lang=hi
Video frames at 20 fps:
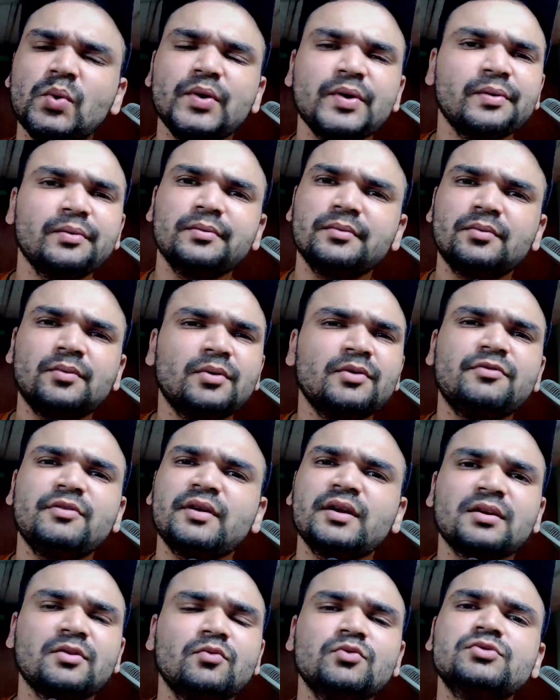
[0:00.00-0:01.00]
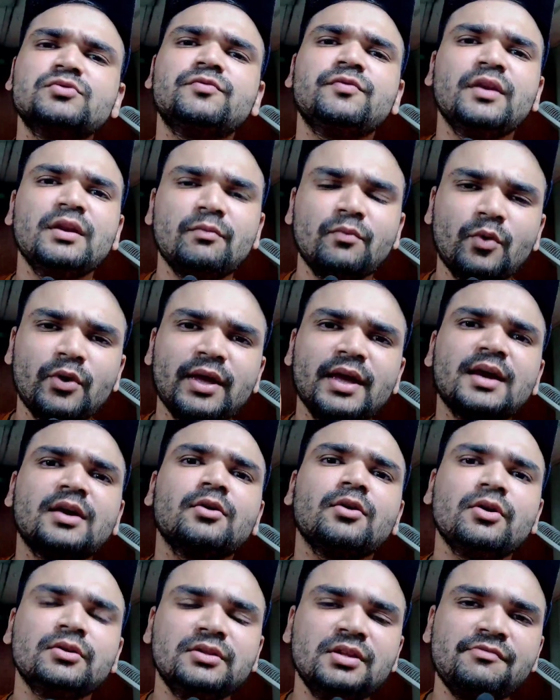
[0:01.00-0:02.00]
कोई कोई फ़र्क उस फिल्म वो
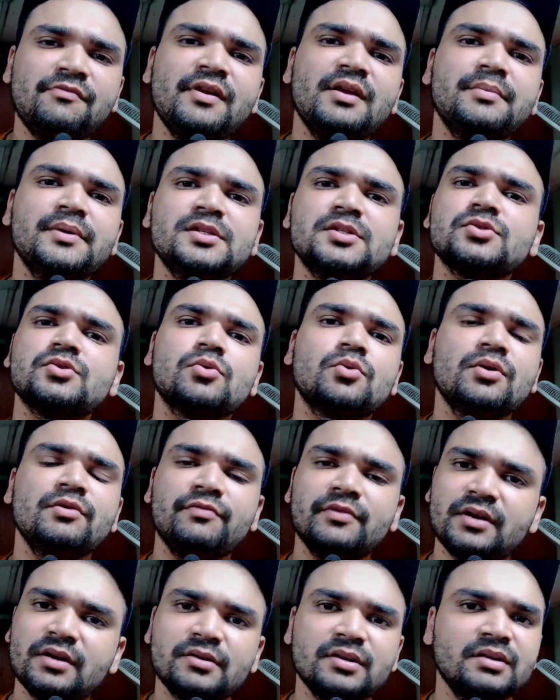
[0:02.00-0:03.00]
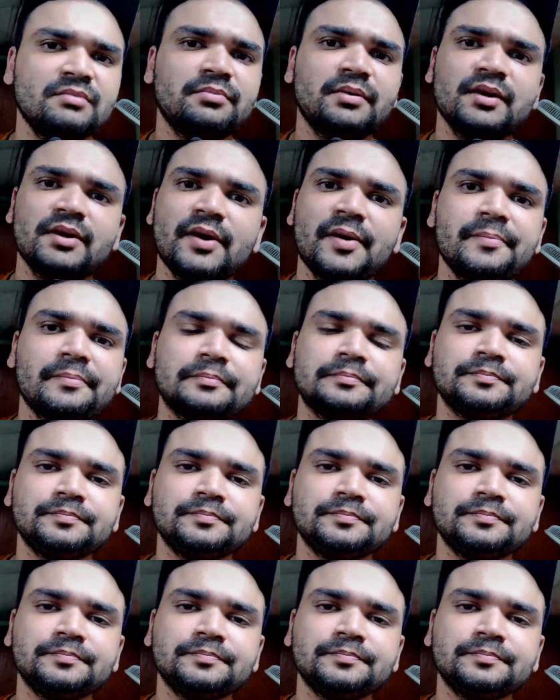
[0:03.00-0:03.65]
एक लौती फिल्म है जिसको कोई फ़र्क नहीं पड़ेगा